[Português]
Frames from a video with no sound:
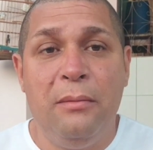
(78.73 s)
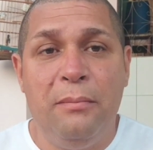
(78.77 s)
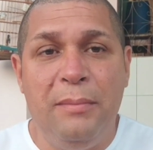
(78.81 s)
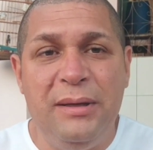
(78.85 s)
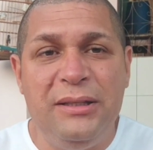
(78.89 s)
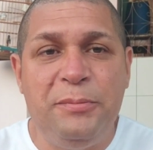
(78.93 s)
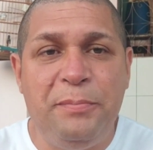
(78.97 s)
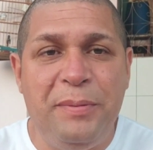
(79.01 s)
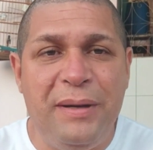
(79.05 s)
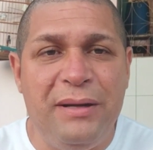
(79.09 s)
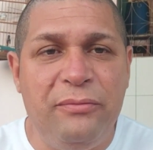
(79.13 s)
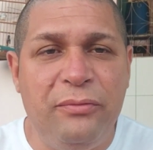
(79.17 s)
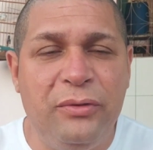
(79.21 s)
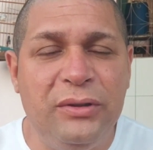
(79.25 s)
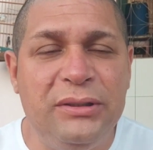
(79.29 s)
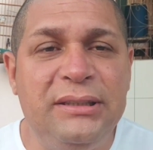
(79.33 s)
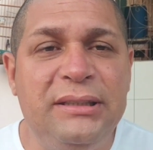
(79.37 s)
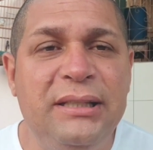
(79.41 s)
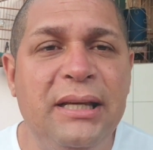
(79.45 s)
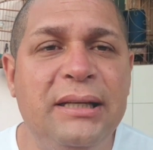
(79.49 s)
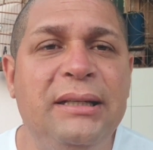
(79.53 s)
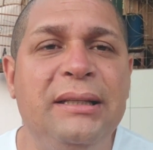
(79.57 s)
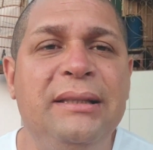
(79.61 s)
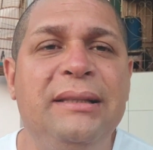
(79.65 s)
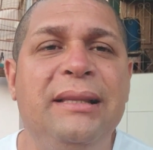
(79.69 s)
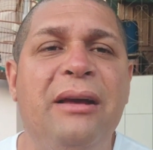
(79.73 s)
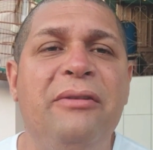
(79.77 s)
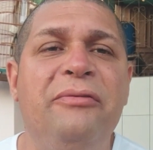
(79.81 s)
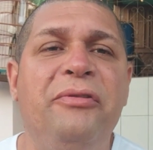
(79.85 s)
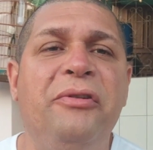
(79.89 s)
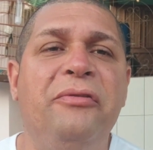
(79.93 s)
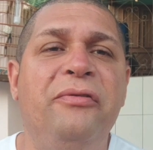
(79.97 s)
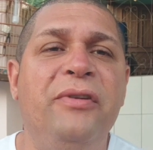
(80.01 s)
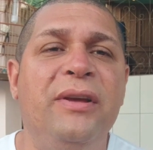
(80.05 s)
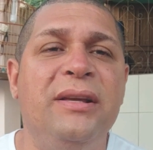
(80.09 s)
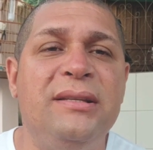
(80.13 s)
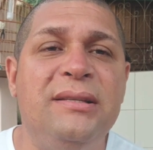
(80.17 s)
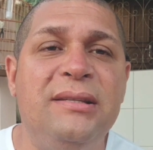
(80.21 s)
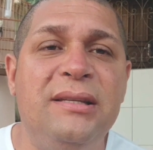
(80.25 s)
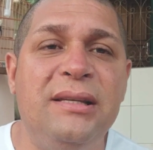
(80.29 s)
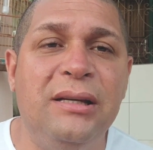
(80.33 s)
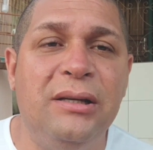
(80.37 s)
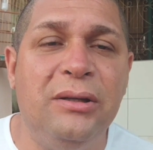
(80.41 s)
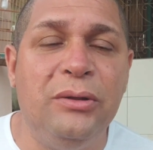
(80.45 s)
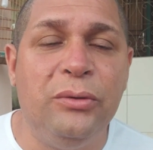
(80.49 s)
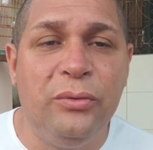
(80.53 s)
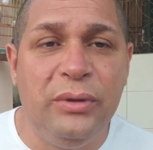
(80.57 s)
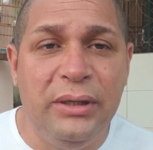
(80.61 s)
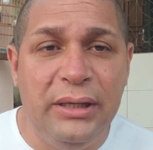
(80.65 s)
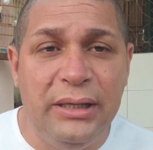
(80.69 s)
Mas para você que está
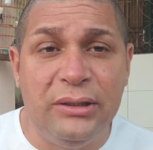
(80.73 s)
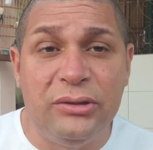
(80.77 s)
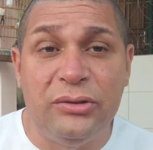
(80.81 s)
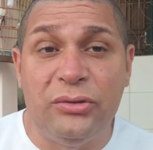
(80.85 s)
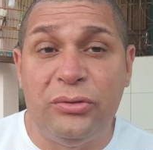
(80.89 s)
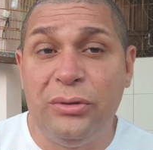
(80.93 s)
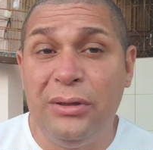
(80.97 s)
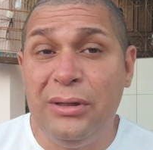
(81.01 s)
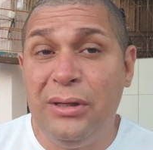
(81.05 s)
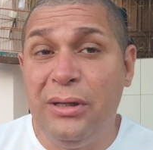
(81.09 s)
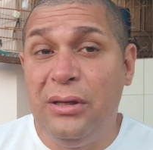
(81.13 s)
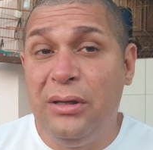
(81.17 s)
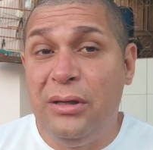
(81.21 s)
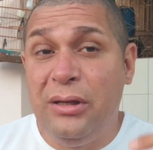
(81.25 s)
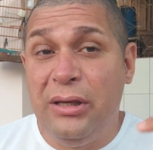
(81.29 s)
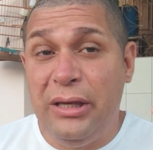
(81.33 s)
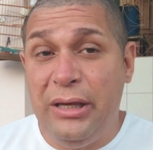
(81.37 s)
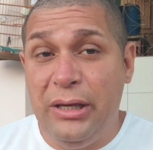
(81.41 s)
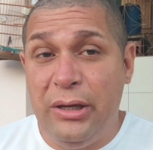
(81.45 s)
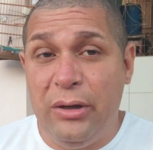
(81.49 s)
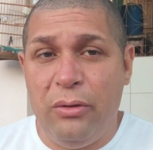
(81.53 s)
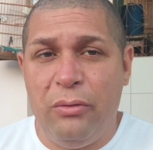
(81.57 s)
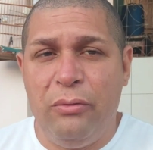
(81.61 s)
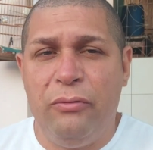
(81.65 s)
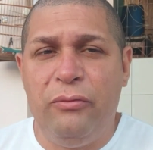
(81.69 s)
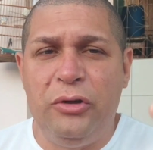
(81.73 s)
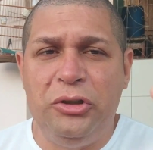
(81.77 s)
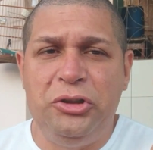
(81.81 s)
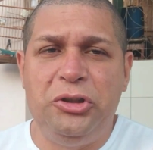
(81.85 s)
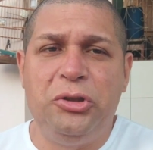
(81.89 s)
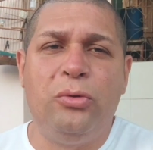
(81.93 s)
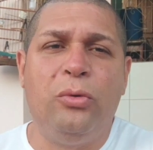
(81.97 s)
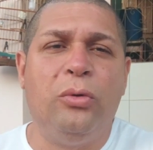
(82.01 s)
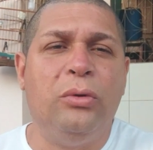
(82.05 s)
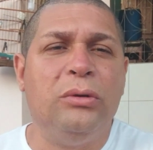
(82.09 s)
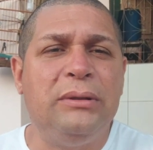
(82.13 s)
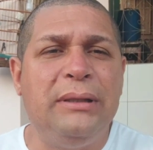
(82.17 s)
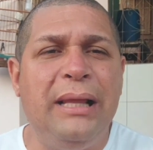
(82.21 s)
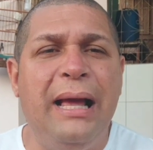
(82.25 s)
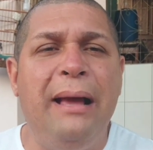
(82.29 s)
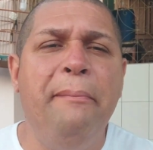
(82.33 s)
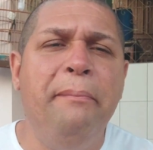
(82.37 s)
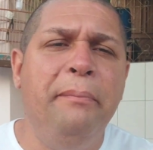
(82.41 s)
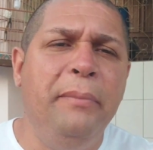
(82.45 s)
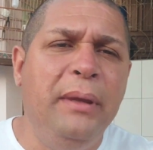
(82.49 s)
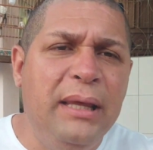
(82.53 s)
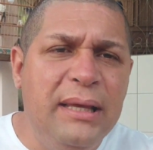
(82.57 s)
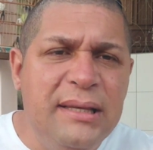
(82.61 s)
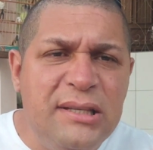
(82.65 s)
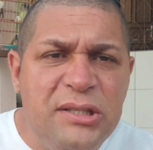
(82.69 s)
vivenciando isso, eu vou te contar a
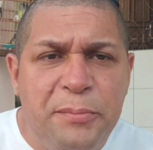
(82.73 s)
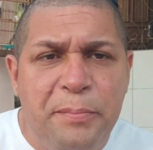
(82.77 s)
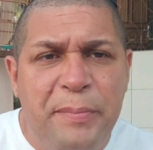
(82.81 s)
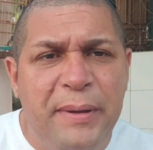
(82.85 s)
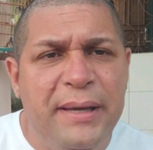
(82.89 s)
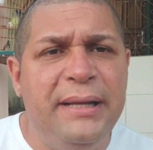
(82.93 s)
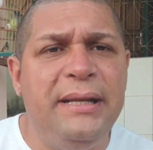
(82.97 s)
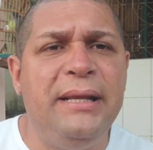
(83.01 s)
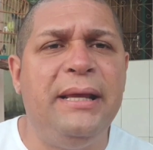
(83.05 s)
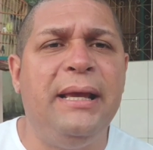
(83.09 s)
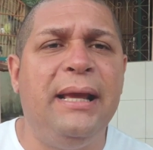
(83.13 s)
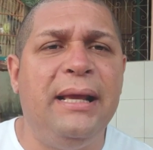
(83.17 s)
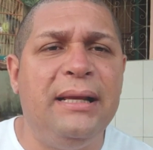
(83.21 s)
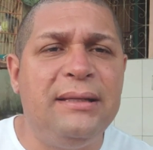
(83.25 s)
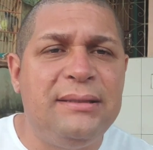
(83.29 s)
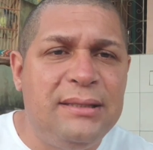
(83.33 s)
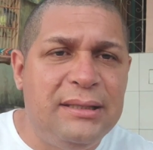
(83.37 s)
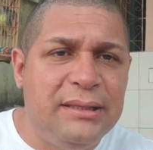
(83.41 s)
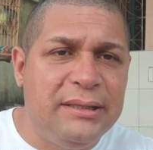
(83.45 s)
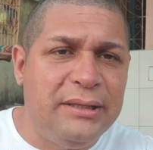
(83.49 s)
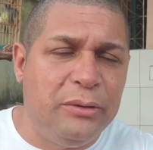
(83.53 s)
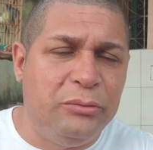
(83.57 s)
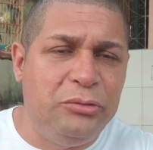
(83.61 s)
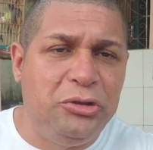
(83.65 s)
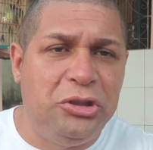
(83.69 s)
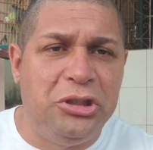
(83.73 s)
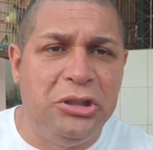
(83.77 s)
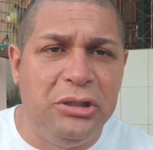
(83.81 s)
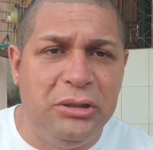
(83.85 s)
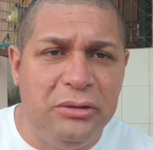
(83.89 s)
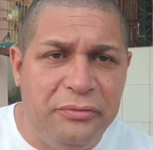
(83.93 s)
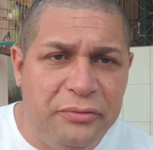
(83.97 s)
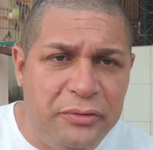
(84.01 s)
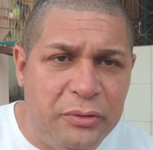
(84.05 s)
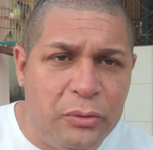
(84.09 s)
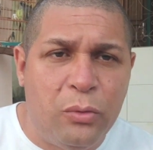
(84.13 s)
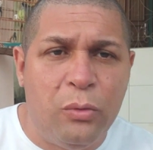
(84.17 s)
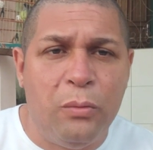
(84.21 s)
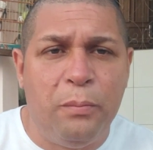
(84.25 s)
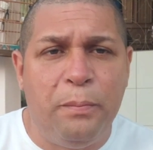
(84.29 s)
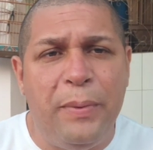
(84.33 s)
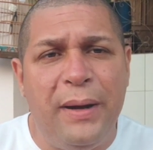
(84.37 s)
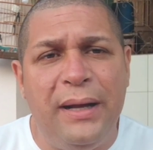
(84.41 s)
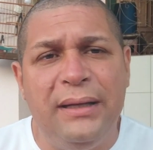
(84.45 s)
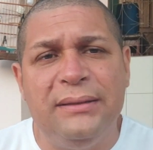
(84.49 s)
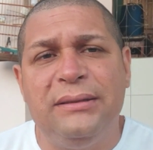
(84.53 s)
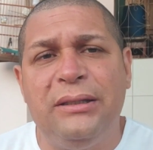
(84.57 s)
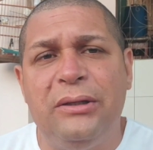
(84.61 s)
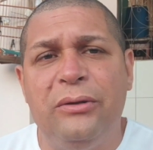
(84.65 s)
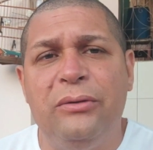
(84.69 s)
minha experiência que eu tive com um
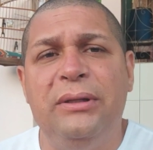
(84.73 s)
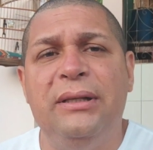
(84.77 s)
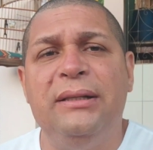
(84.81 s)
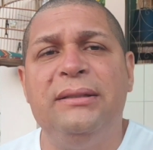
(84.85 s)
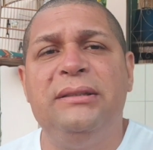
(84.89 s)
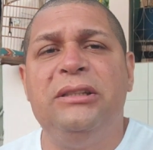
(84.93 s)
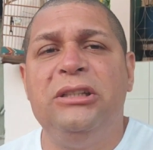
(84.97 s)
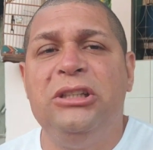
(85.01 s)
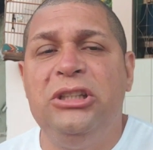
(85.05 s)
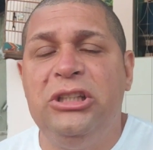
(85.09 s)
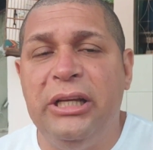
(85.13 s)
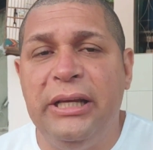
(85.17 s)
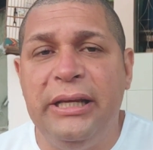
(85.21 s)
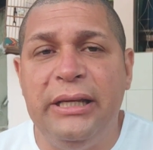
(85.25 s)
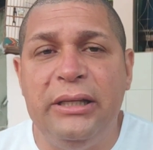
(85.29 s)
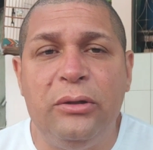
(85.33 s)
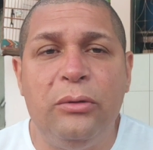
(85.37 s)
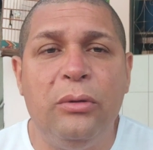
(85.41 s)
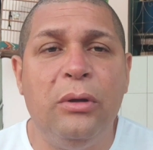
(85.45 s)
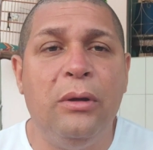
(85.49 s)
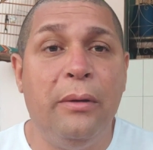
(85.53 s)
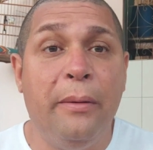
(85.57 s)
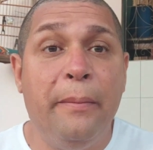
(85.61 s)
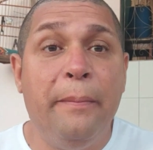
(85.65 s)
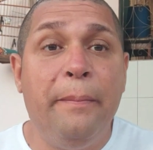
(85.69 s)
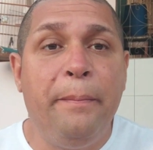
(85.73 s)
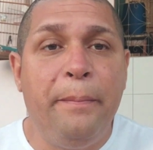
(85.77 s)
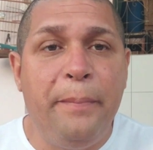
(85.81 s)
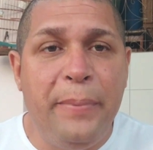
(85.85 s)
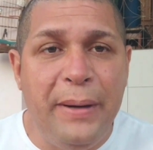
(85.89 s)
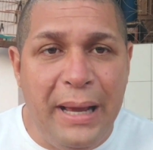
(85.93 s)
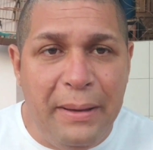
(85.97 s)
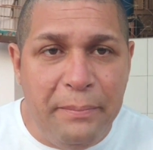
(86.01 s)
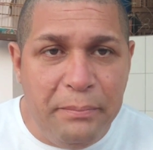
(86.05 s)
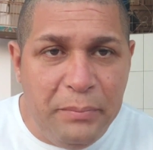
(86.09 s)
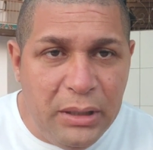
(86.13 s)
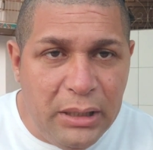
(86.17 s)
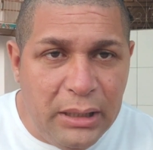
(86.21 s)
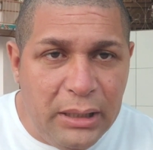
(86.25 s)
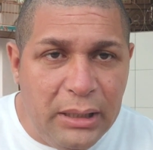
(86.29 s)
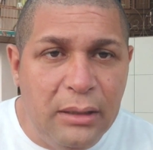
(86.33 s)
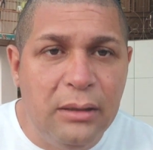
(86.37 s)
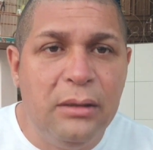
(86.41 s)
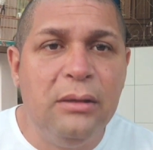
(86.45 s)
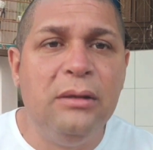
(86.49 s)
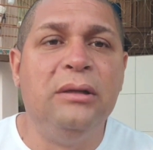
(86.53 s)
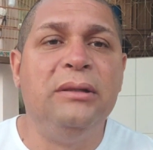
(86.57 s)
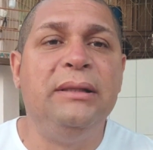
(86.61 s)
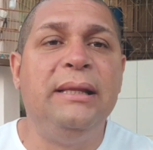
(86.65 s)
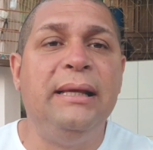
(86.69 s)
pássaro desse jeito. Para
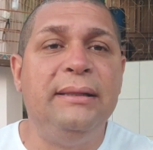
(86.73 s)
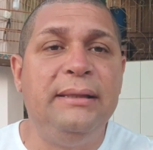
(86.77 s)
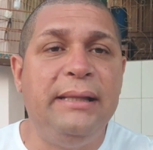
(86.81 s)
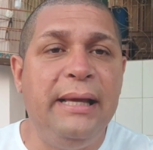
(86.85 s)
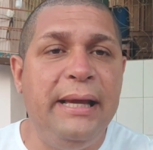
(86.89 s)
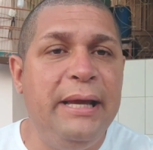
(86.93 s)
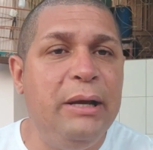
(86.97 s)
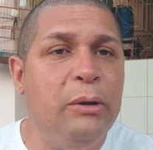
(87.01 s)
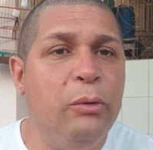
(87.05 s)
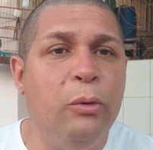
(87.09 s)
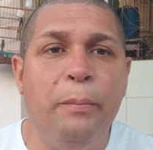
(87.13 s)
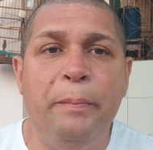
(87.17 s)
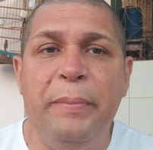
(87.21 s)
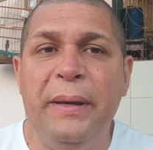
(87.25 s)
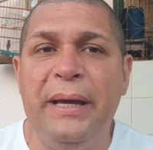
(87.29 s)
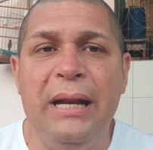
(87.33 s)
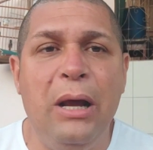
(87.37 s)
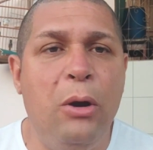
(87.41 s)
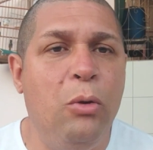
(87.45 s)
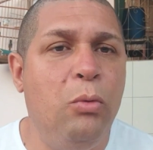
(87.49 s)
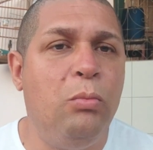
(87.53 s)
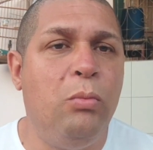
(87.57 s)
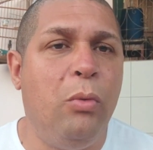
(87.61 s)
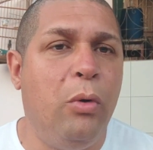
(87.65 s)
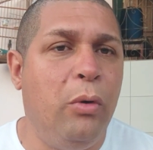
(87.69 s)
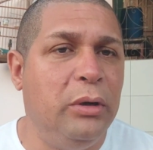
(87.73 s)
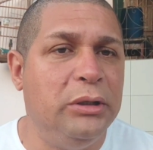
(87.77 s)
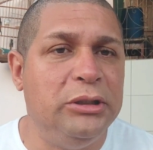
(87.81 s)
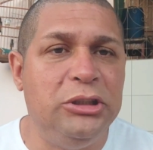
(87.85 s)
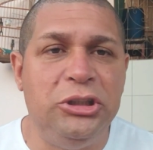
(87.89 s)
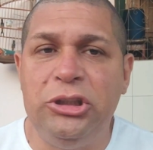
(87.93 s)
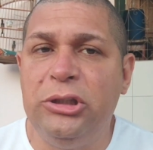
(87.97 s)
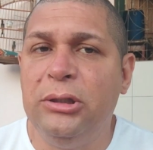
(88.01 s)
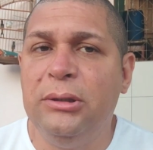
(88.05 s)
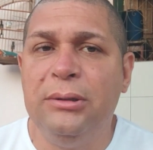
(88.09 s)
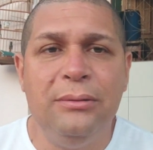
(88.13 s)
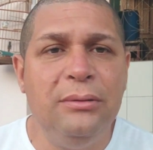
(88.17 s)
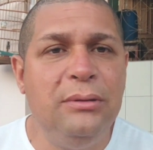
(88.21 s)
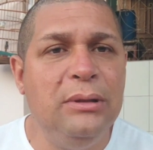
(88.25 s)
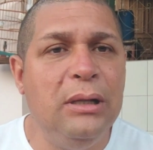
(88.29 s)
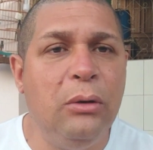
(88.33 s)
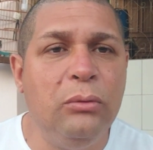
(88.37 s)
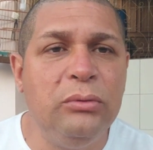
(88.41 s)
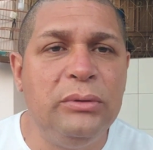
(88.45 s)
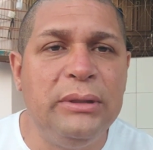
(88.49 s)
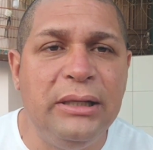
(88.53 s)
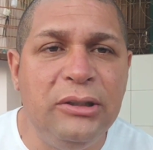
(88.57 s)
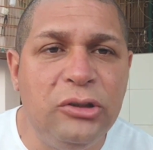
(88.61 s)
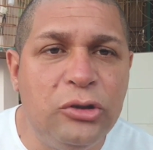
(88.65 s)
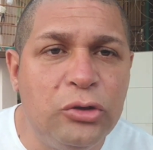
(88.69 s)
mim, tentei recuperar um monte,
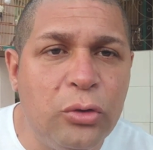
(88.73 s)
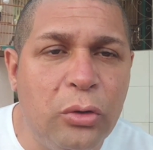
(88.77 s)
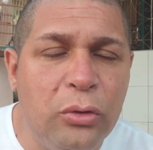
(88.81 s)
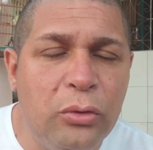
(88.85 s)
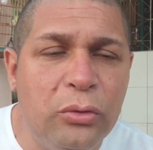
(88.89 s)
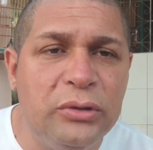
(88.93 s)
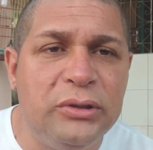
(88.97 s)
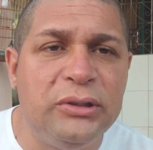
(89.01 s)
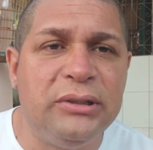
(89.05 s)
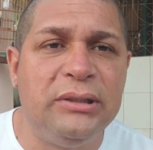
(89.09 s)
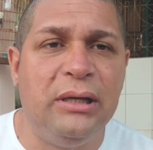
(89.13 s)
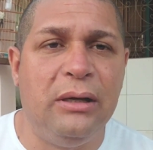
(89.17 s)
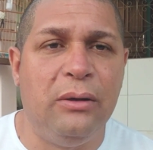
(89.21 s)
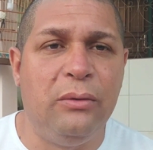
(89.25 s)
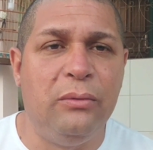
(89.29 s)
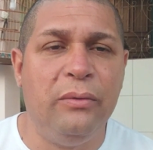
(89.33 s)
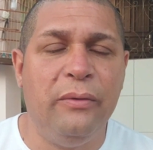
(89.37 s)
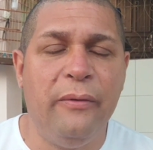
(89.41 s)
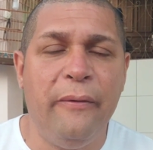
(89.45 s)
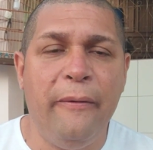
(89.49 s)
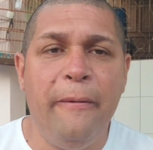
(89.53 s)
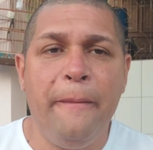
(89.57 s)
não tem solução.